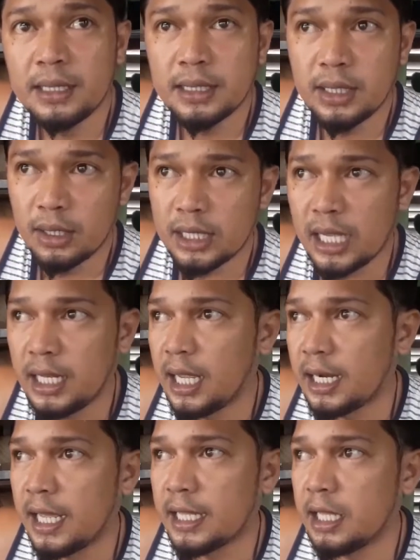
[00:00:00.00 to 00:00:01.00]
So antayin
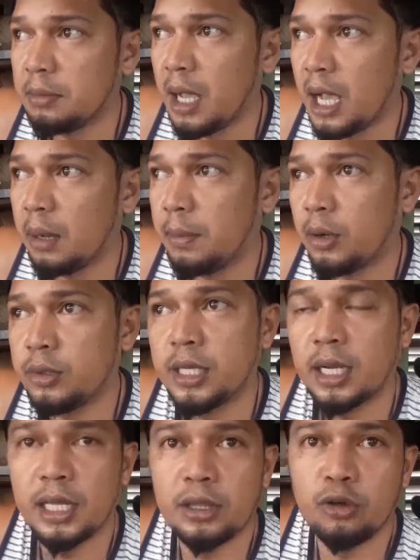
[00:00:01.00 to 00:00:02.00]
lang natin mga kabagwis
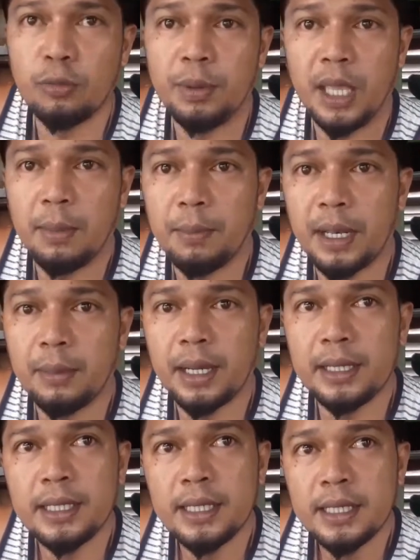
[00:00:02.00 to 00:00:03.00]
hanggang 2 PM pa
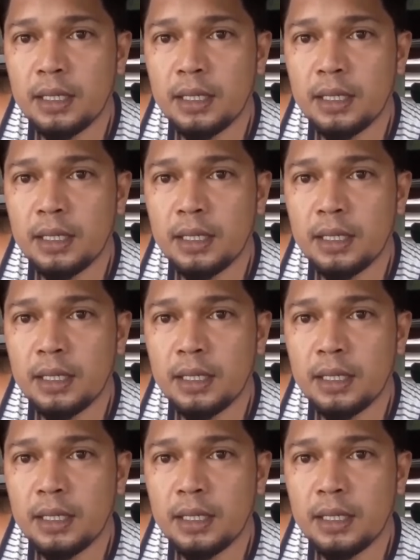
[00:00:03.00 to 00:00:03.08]
naman.